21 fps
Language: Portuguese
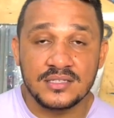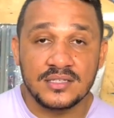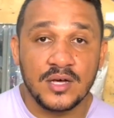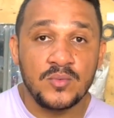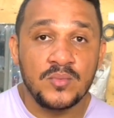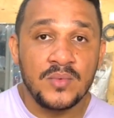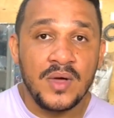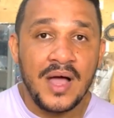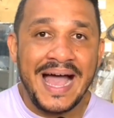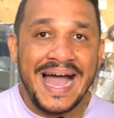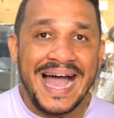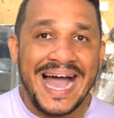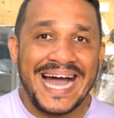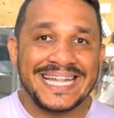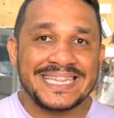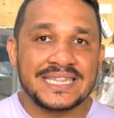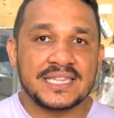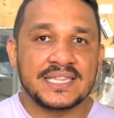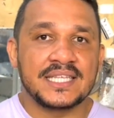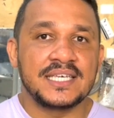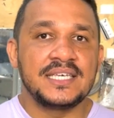Então a
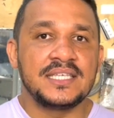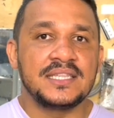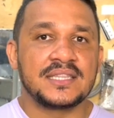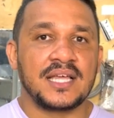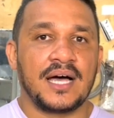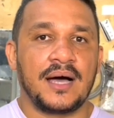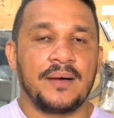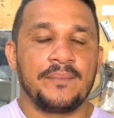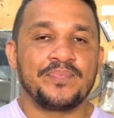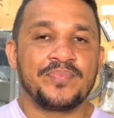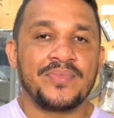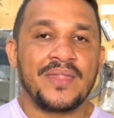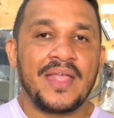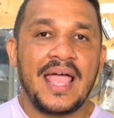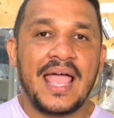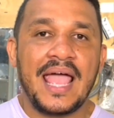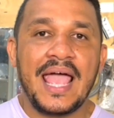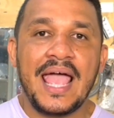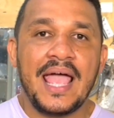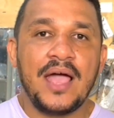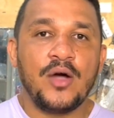tinta
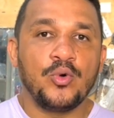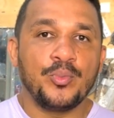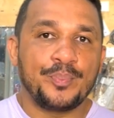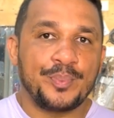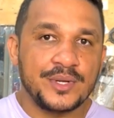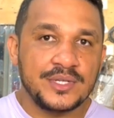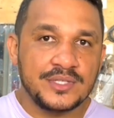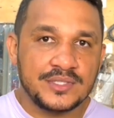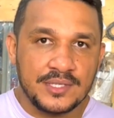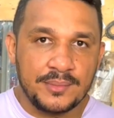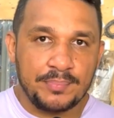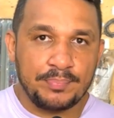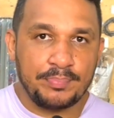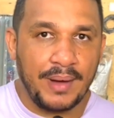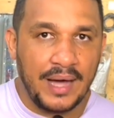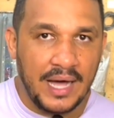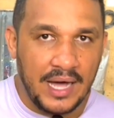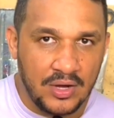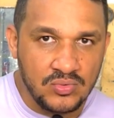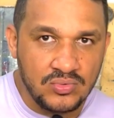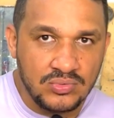é o
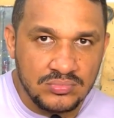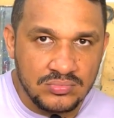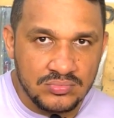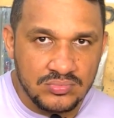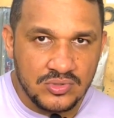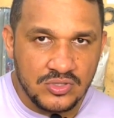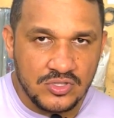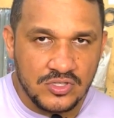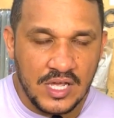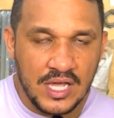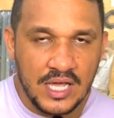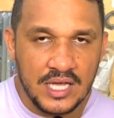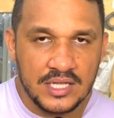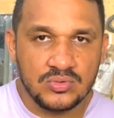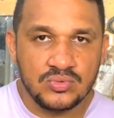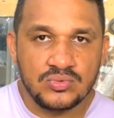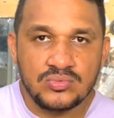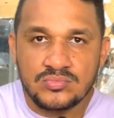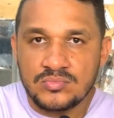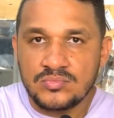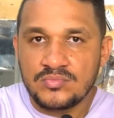principal,
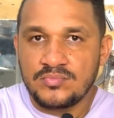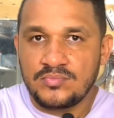certo?